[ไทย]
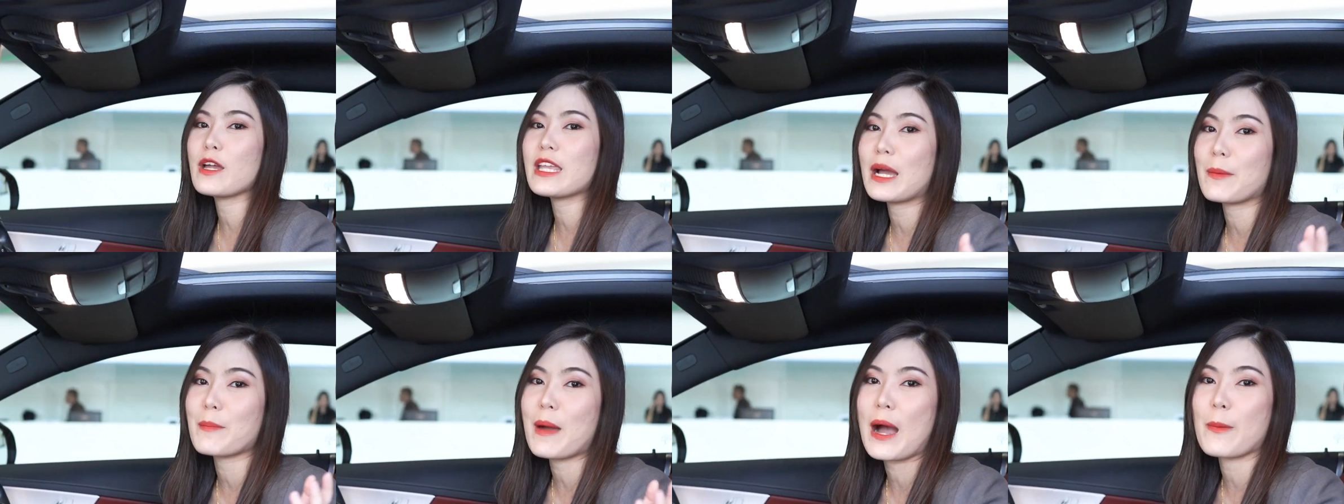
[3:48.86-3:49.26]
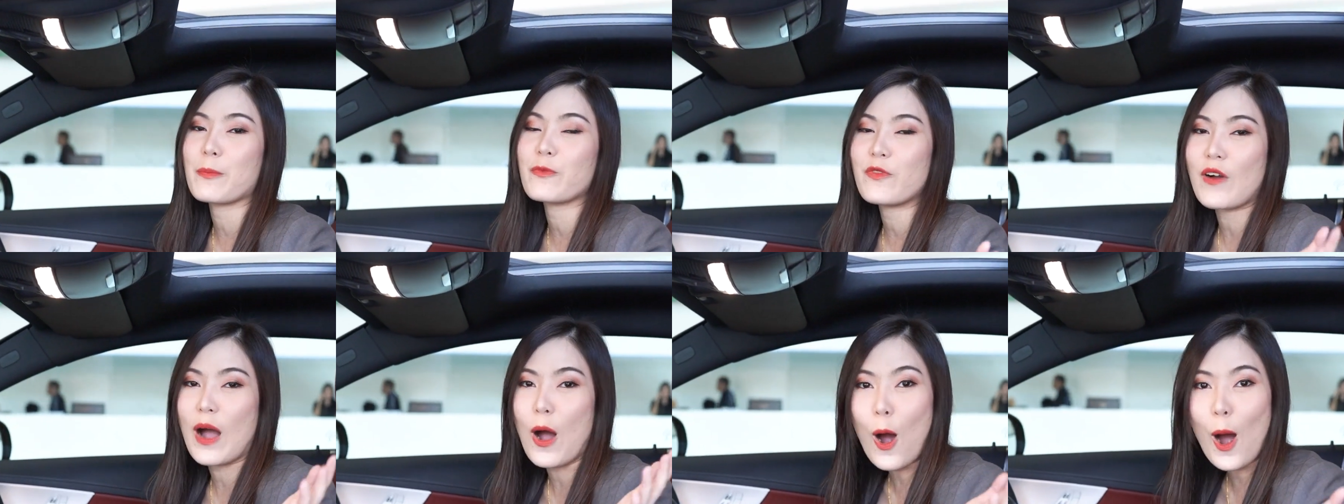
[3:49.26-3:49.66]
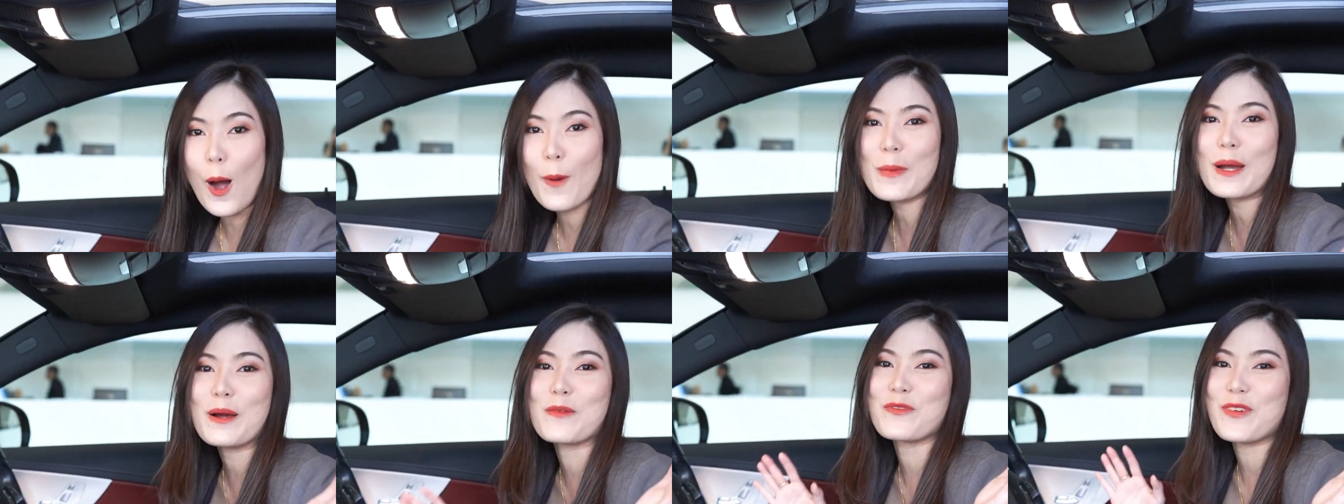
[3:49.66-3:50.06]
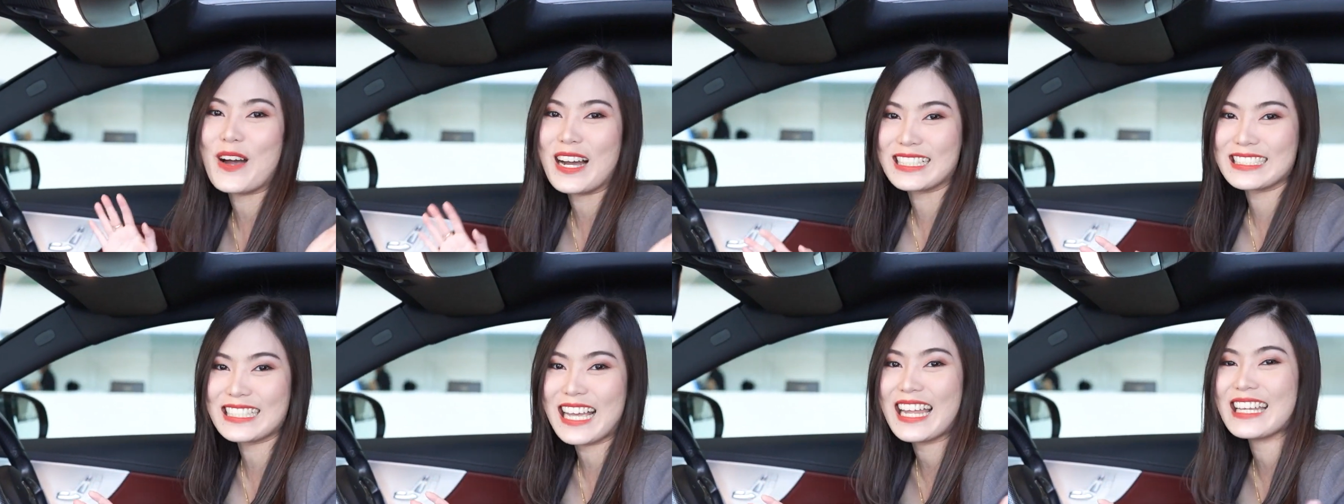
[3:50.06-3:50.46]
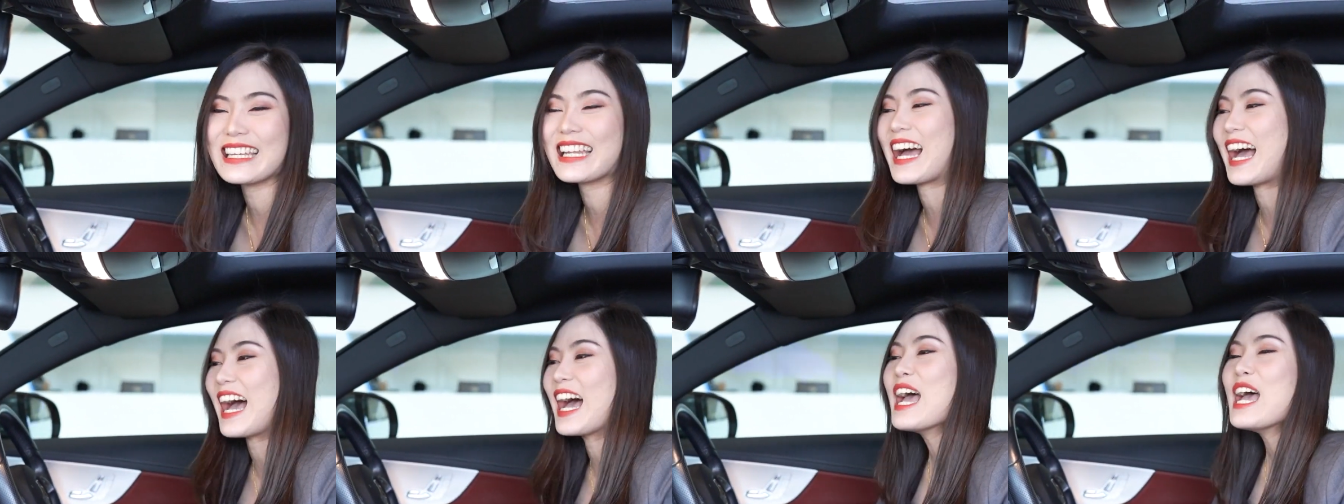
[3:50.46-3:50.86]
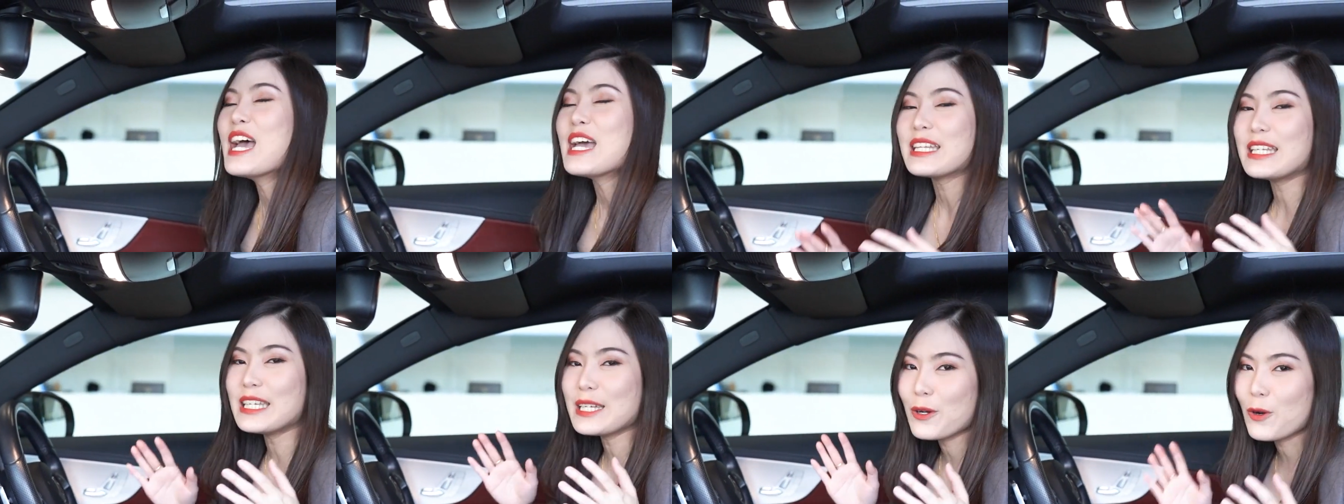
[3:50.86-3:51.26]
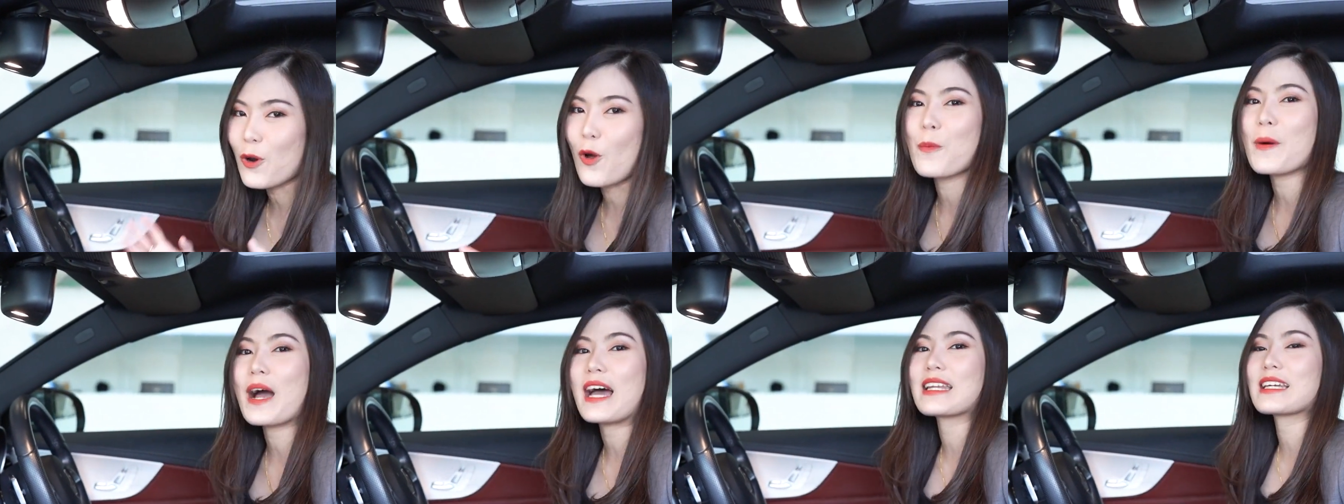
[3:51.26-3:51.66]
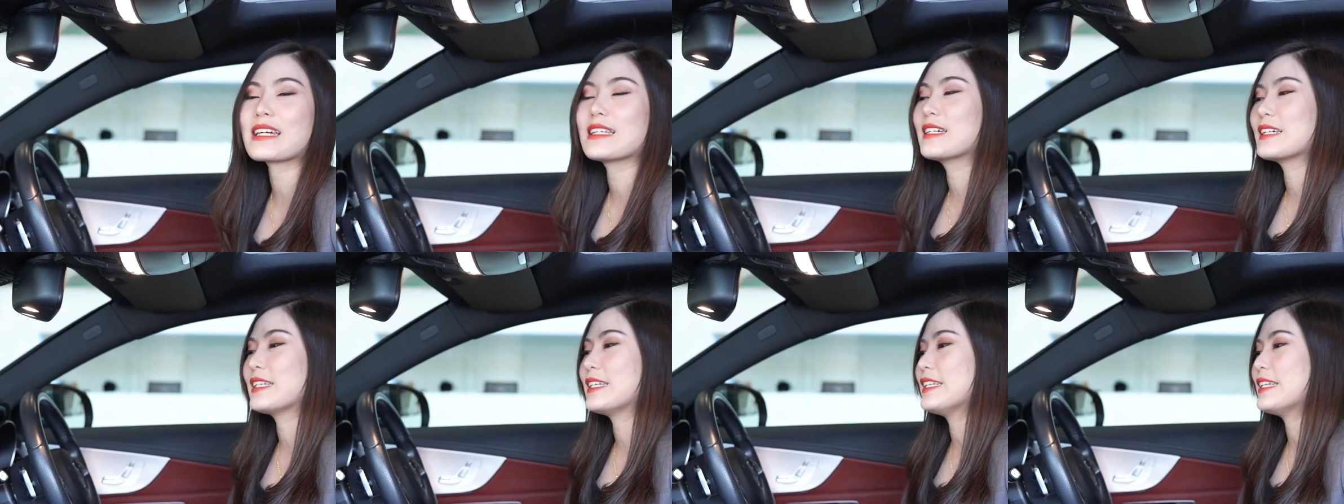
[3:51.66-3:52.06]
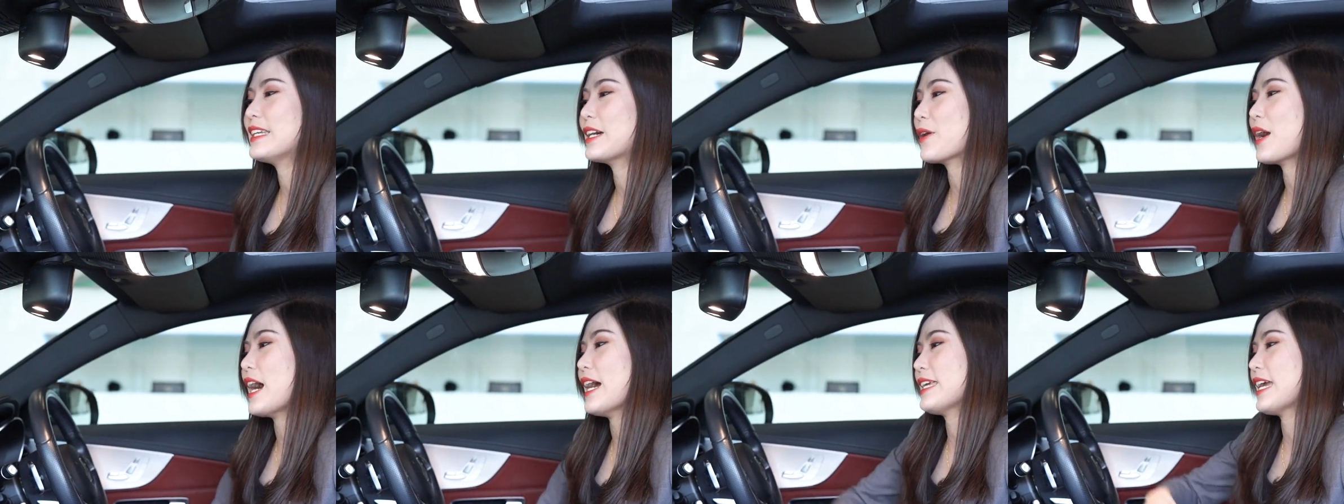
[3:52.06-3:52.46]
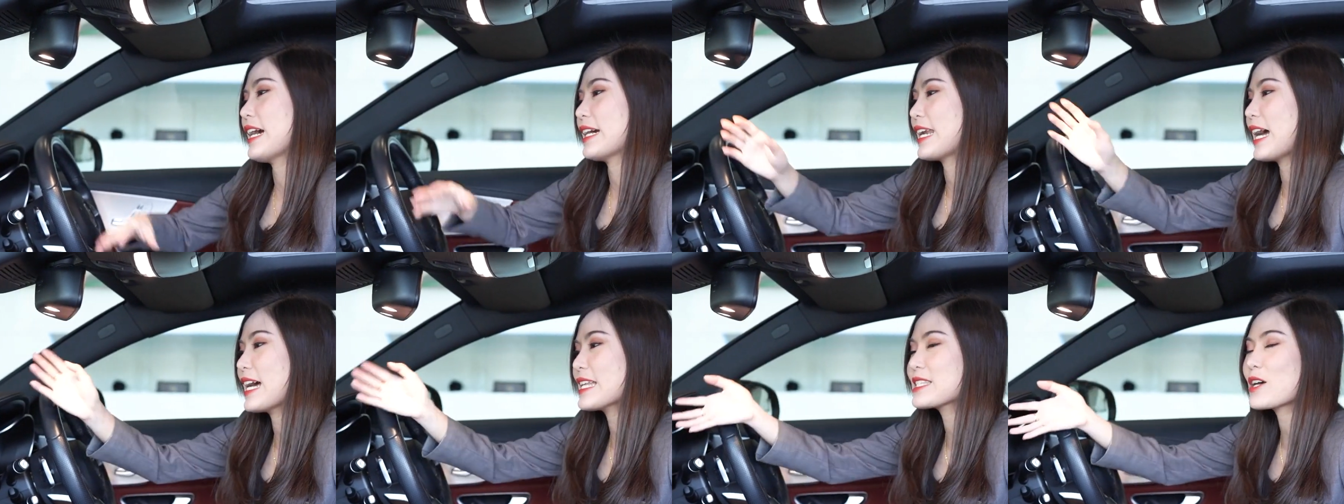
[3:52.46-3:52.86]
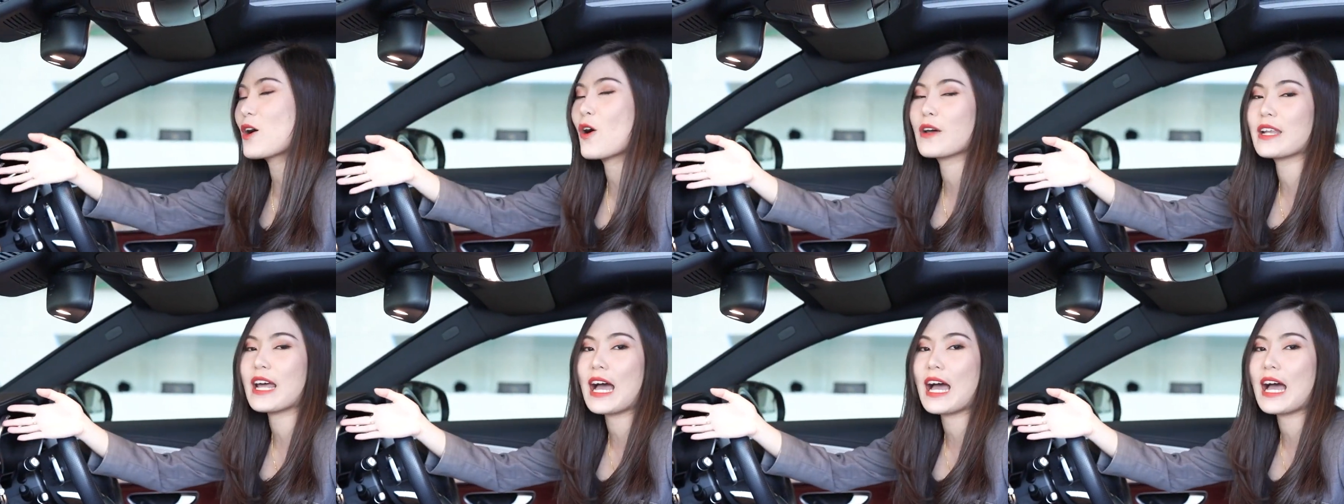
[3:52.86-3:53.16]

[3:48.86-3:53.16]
วก็ยังมาพร้อมกับฟังก์ชันนะคะ ที่ครบคันกันเลยทีเดียวค่ะ อย่างหน้าจอ